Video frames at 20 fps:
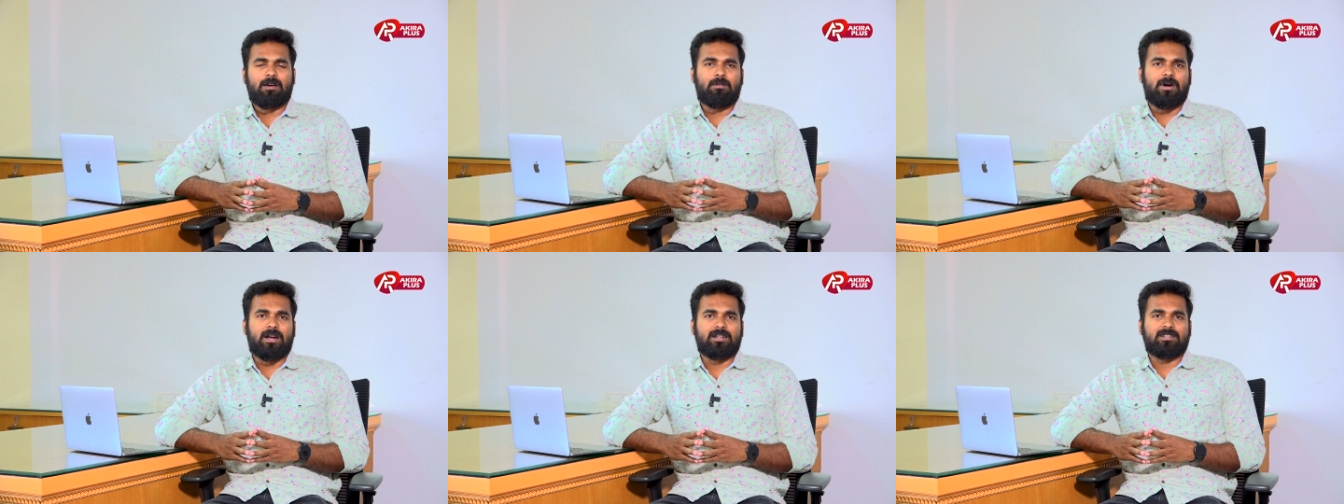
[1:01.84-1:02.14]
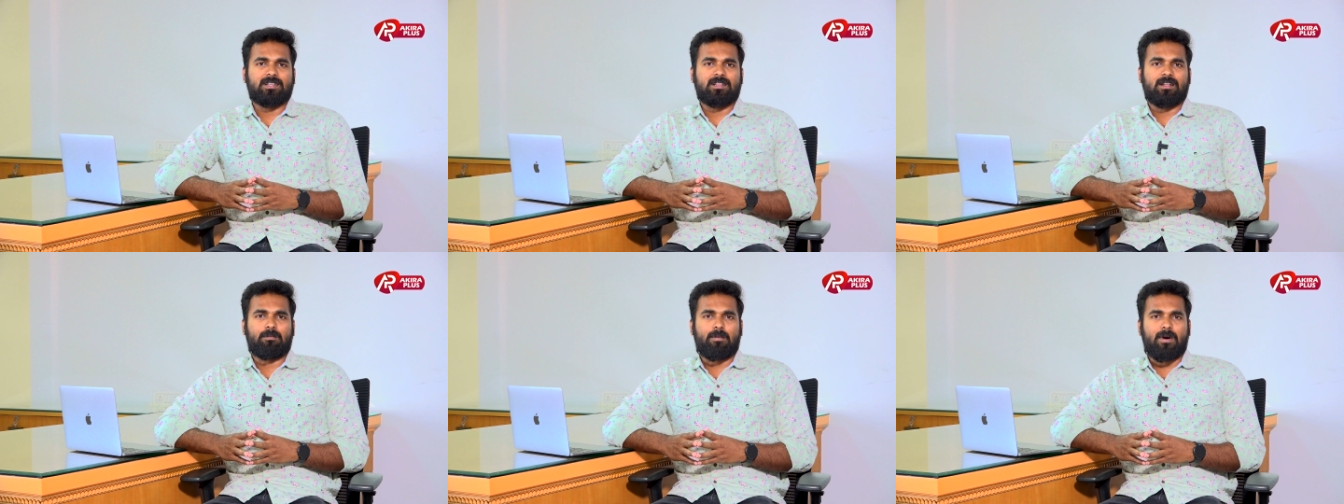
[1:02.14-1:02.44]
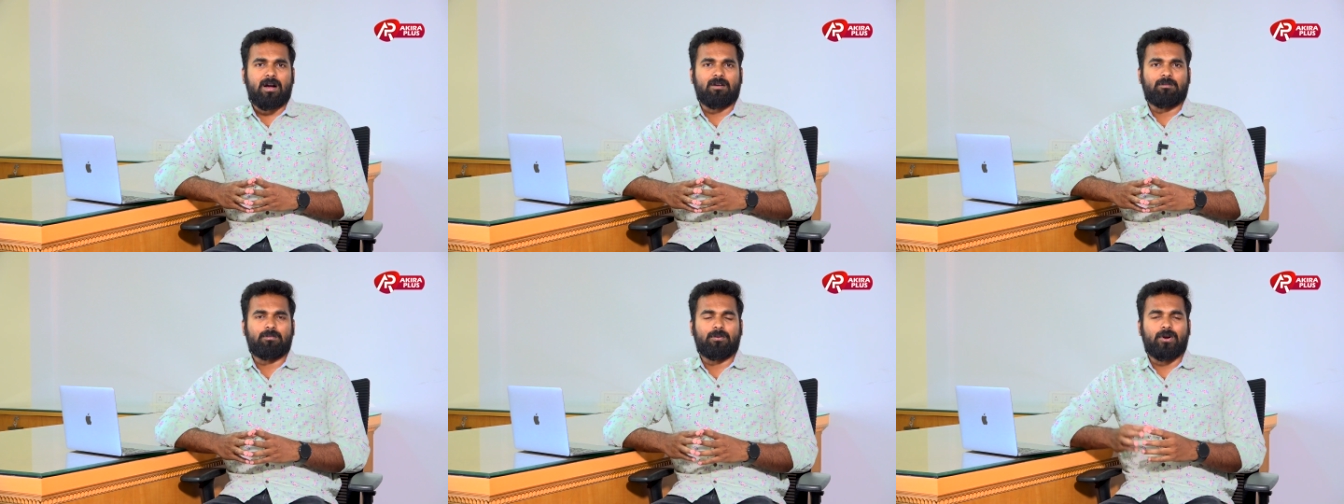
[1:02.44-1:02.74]
நம்ம அடுத்ததை
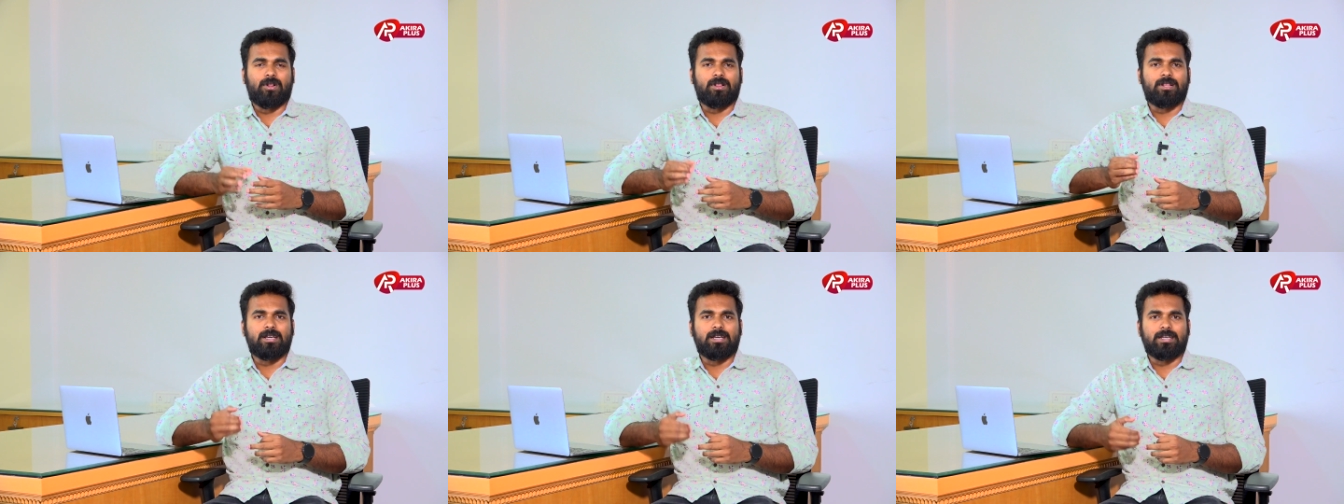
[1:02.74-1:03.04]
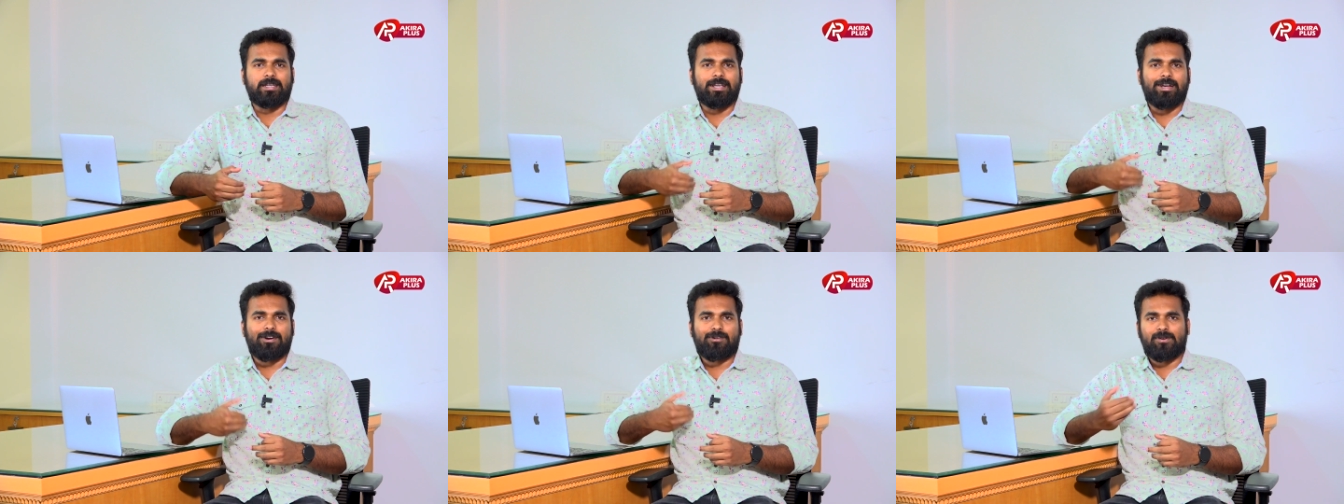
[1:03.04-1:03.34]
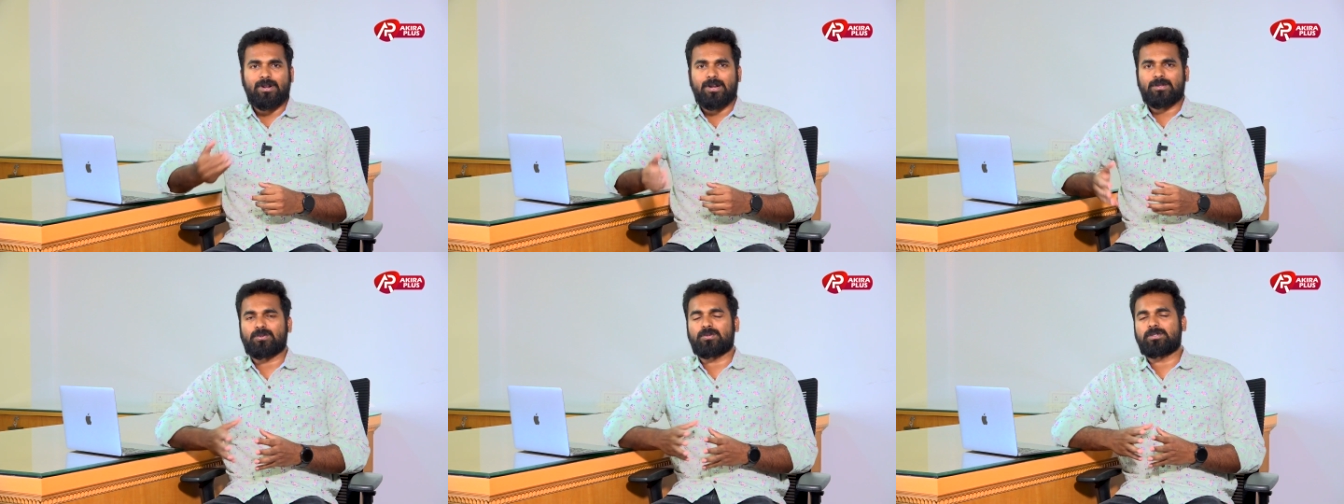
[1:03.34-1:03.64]
பார்க்க போகிறது
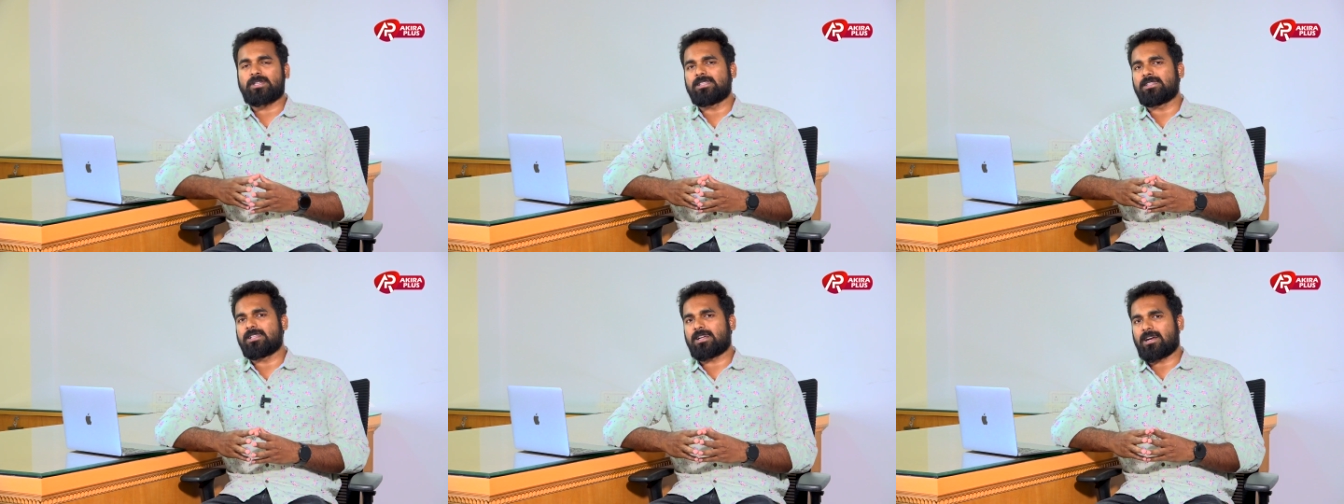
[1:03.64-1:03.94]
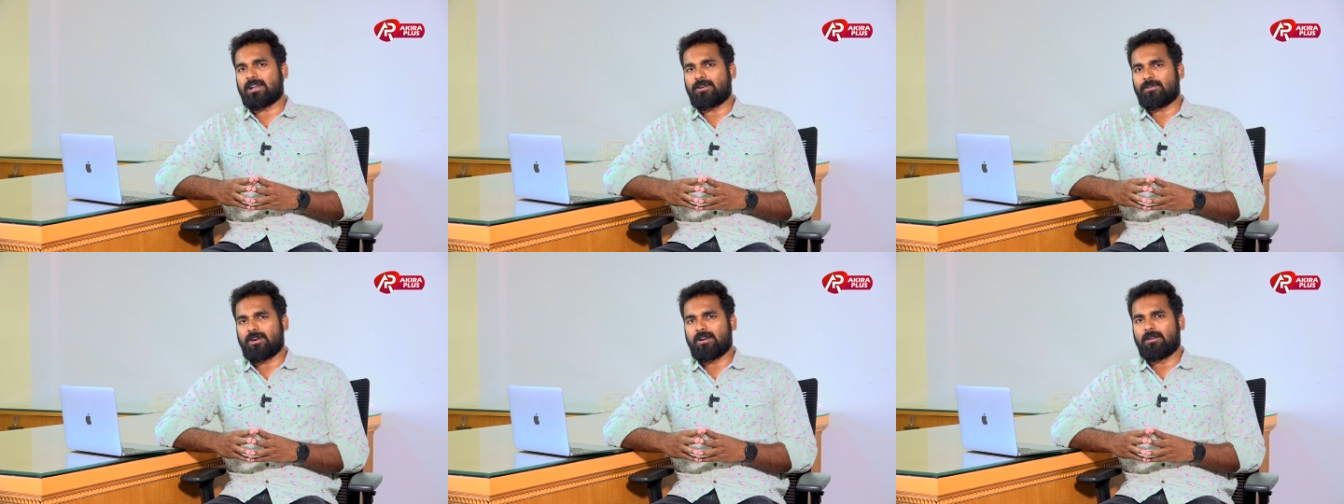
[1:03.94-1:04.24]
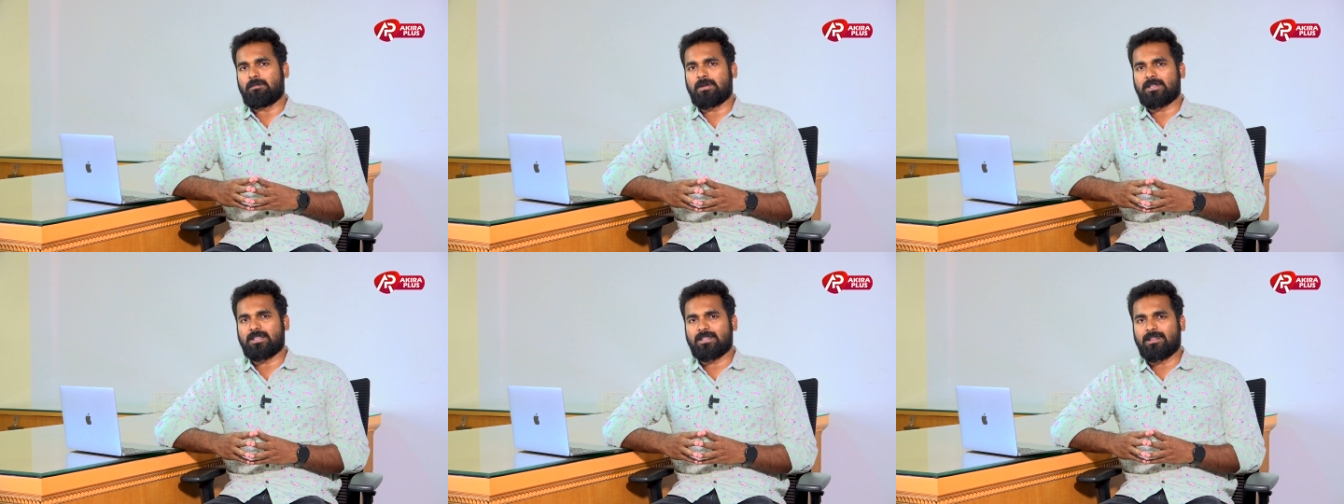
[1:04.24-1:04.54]
இயக்குனர் சுசீந்திரன்
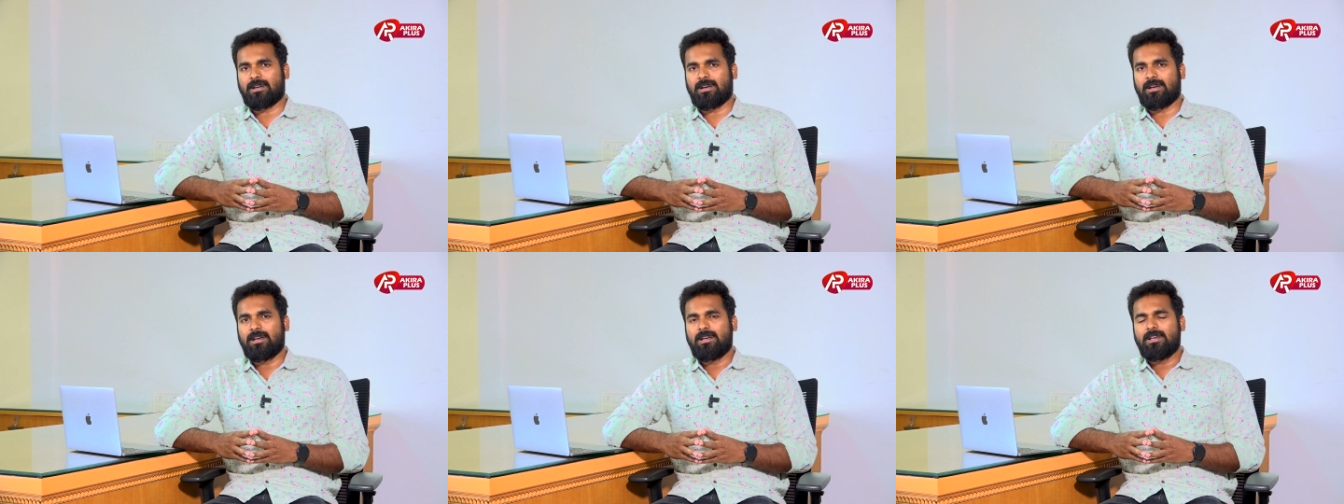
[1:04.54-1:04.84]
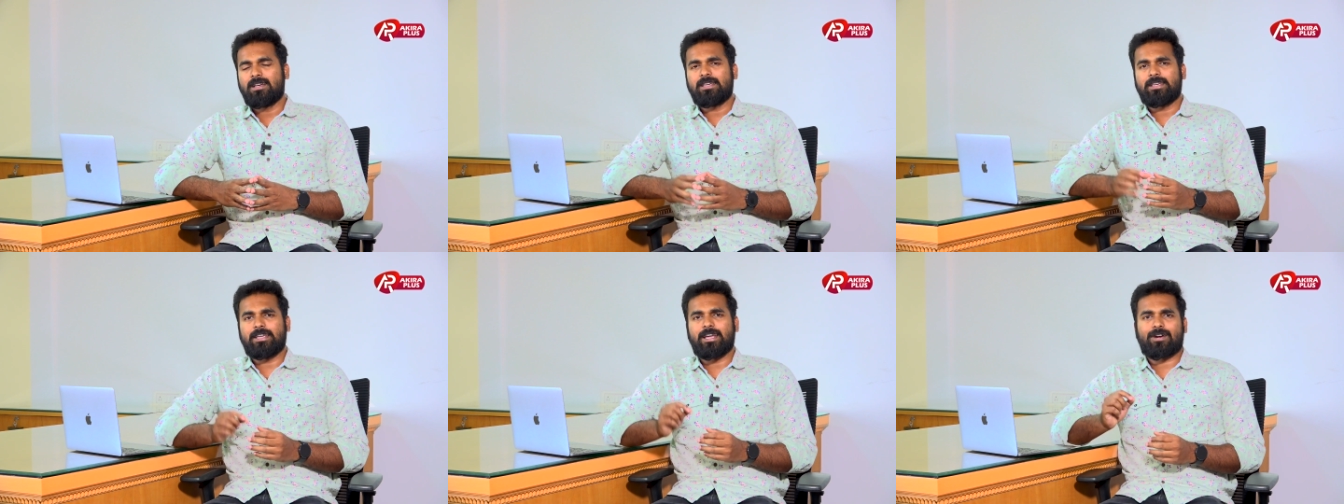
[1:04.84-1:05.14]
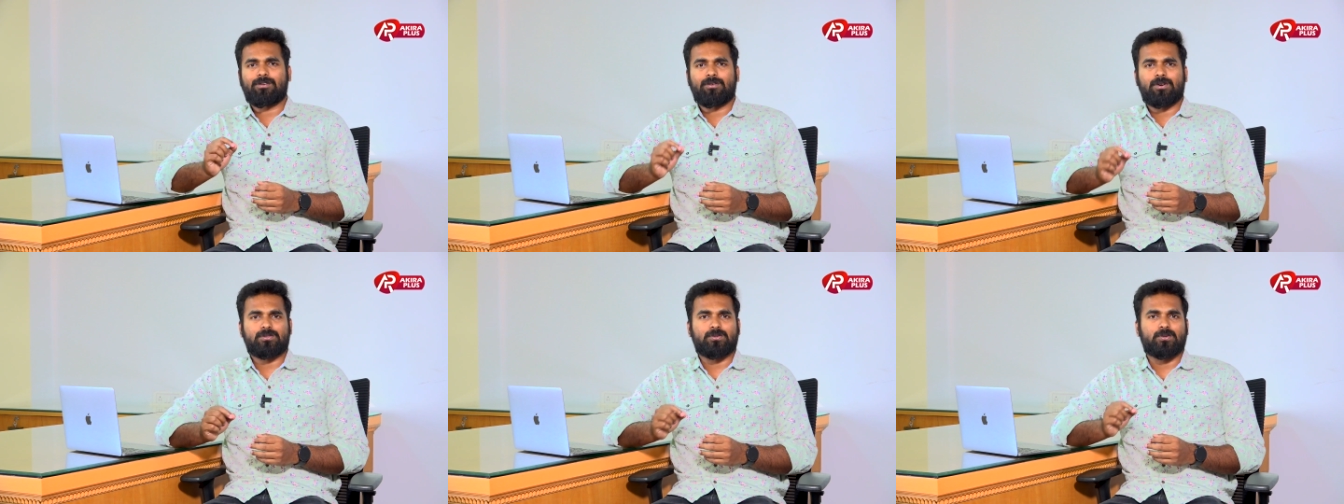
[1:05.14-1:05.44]
அவர்களை பற்றி தான்
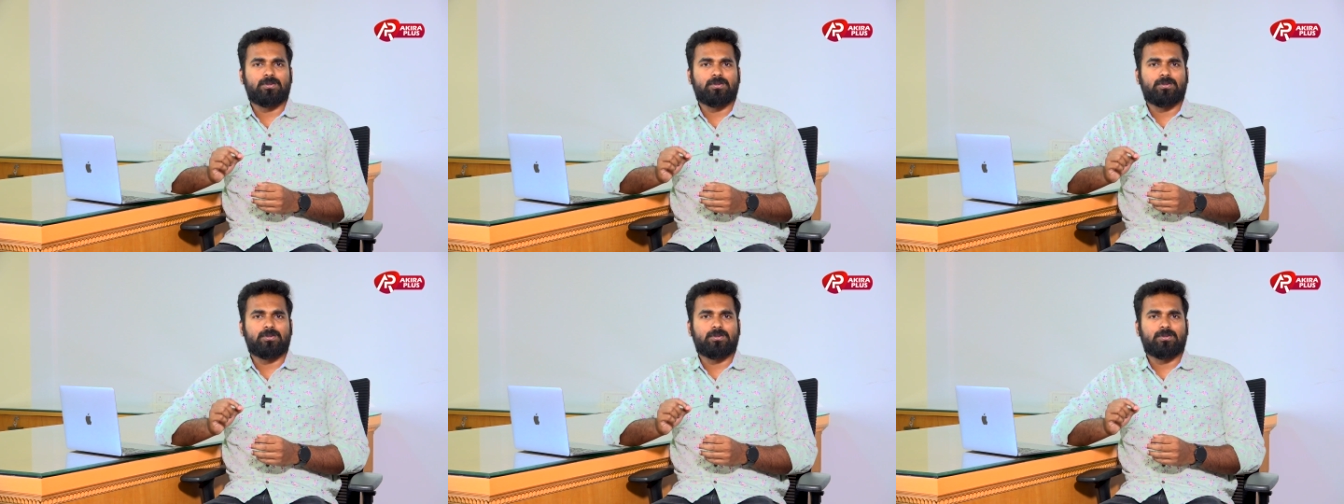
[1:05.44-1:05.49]
இயக்குனர்